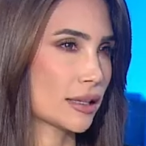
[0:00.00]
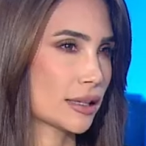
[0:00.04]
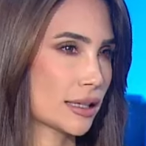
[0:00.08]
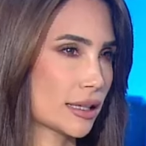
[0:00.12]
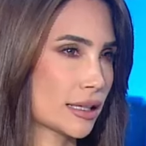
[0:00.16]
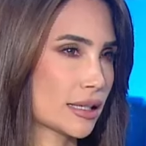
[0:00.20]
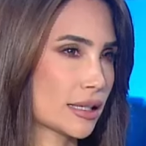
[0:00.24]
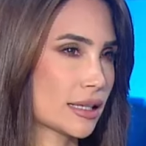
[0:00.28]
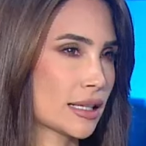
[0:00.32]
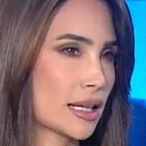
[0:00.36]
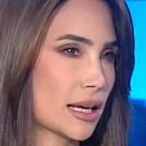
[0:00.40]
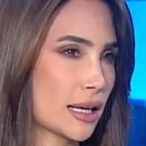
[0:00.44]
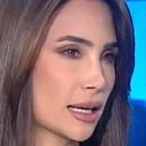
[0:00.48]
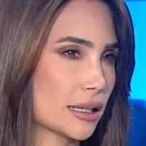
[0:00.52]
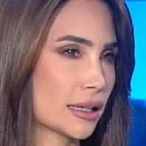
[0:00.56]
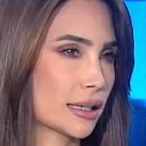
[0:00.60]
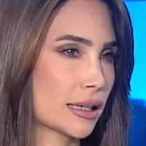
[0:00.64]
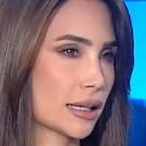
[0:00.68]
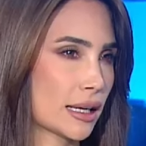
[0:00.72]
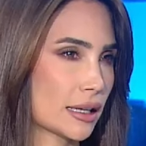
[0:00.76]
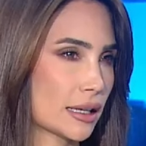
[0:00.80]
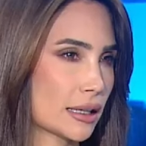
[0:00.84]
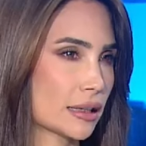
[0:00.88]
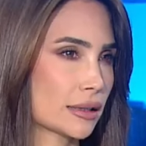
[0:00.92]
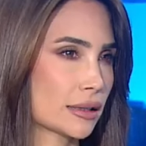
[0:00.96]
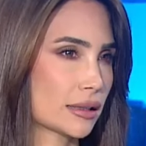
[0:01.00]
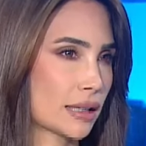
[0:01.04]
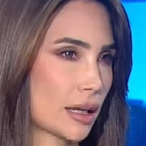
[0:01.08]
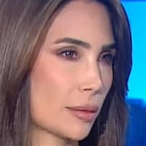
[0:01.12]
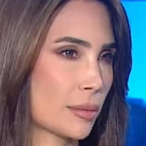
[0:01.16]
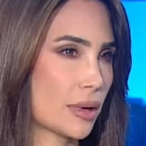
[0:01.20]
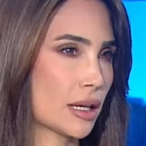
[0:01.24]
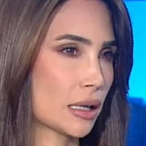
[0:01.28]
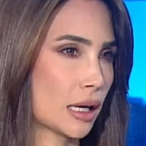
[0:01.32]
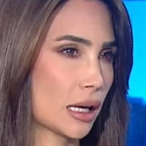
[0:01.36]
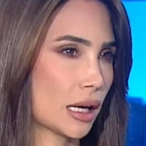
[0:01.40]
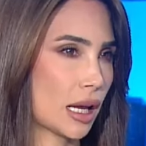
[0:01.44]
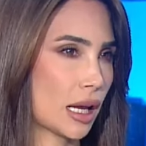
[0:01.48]
رساله كانت
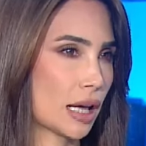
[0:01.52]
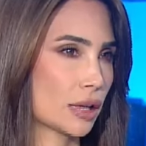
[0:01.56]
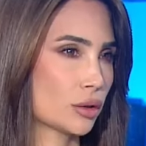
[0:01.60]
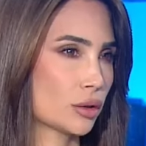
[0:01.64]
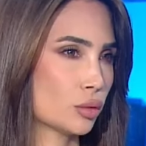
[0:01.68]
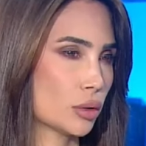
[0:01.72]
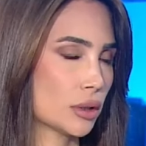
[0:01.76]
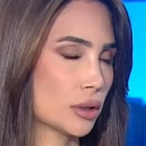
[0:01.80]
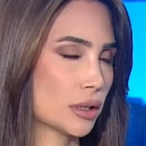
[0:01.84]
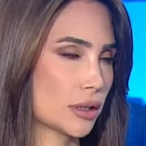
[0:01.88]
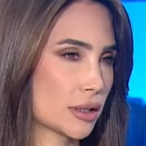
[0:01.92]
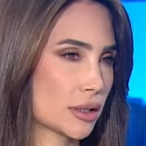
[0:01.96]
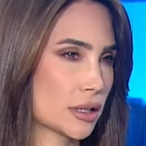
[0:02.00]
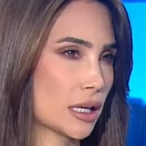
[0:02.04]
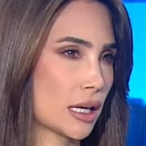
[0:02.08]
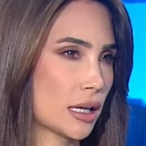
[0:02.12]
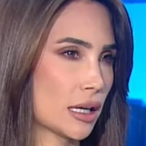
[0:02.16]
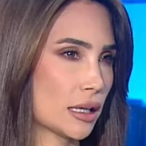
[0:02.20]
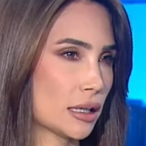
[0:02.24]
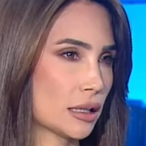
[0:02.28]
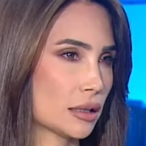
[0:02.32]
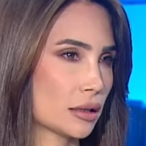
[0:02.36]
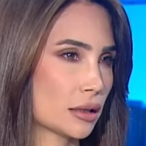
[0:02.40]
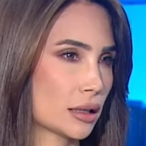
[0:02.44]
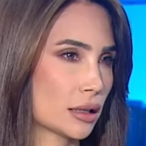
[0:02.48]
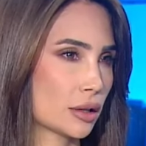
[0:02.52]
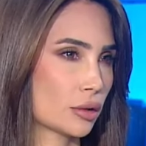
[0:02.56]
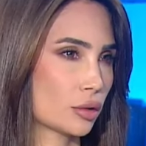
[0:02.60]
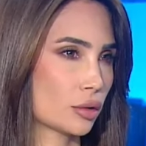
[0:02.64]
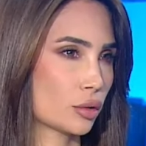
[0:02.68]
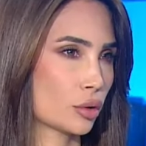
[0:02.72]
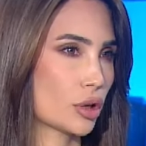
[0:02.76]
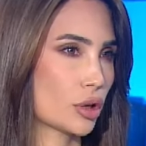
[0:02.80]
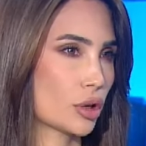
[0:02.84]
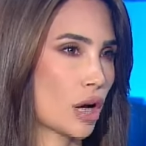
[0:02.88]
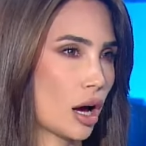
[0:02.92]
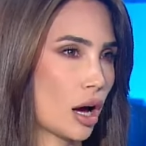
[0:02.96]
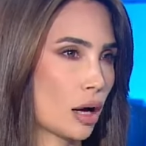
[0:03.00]
كمان للعدو الاسرائيلي
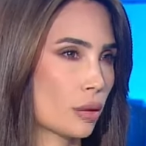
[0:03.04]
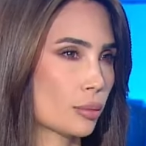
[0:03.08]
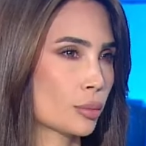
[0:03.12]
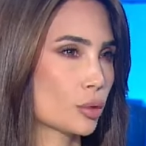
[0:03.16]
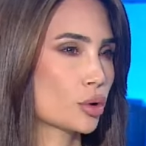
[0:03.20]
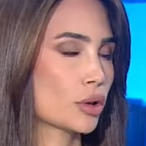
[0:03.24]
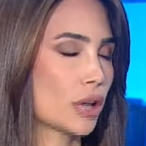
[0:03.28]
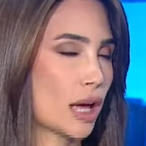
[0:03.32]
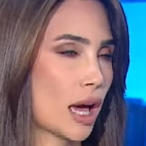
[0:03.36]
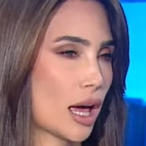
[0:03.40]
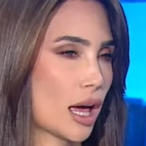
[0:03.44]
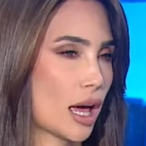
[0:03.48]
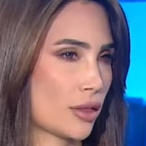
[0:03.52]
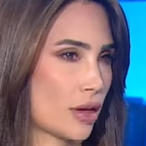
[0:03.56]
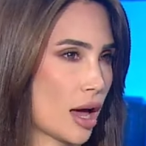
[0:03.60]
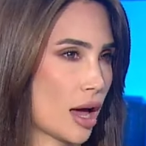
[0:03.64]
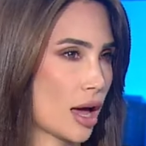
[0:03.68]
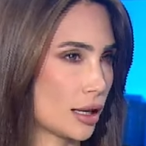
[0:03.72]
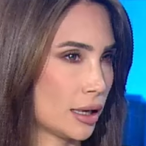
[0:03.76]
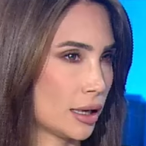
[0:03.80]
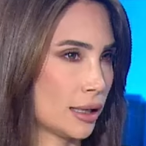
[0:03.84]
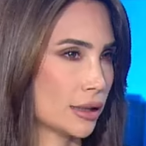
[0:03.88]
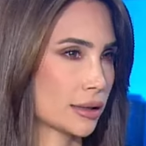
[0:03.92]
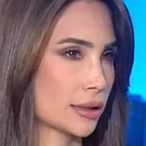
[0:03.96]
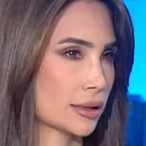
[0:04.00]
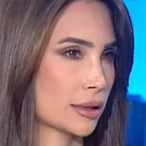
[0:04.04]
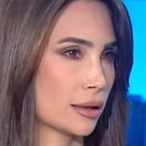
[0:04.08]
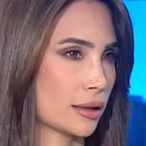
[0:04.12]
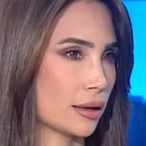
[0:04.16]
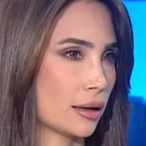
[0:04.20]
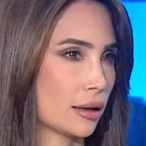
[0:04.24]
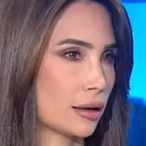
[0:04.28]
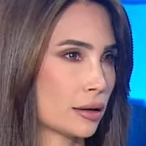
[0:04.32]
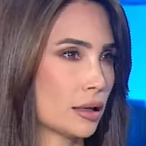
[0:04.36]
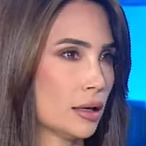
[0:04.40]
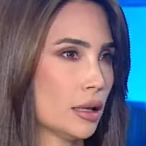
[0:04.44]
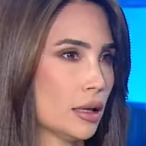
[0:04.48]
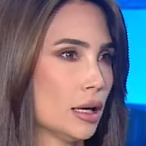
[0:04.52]
انه رغم كل هذا
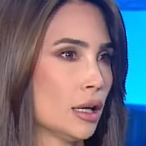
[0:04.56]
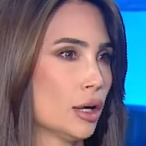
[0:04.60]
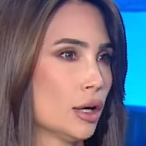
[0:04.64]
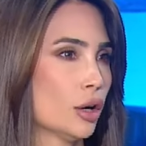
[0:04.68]
الحصار